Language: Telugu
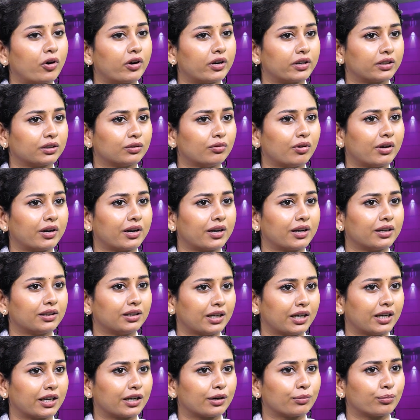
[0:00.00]
ప్రోడక్ట్ ద్వారా
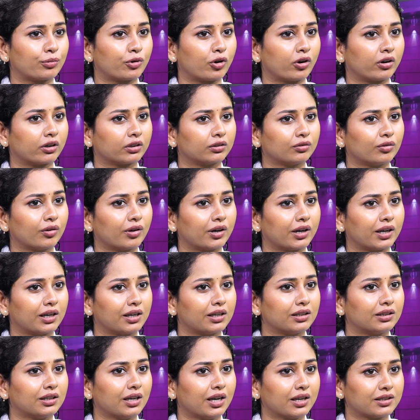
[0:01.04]
అయితే ఏఆర్ఎం ప్రోడక్ట్ ద్వారా
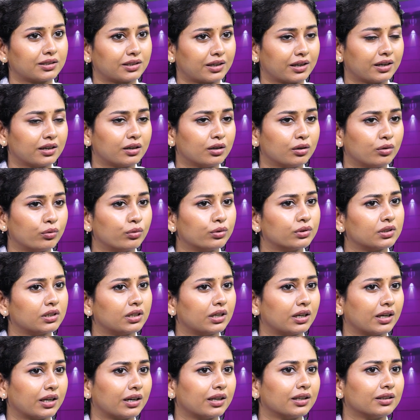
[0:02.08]
అయితే ఆ స్కిన్
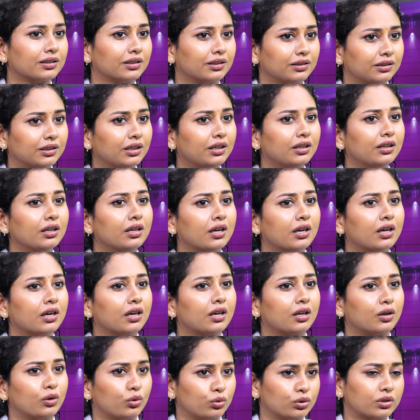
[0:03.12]
లూజనింగ్ అనేది అయితే
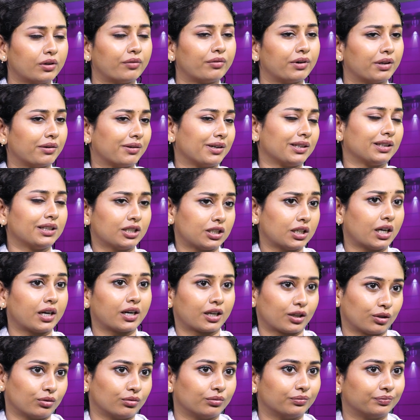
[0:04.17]
లూజ్ అవ్వడం అయితే
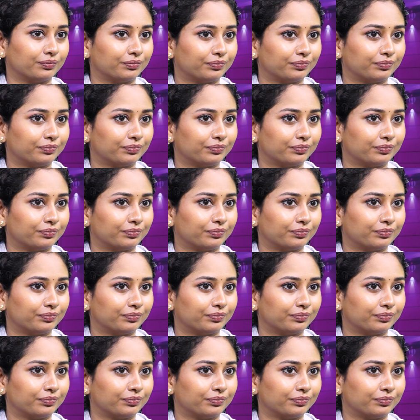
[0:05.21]
జరగదు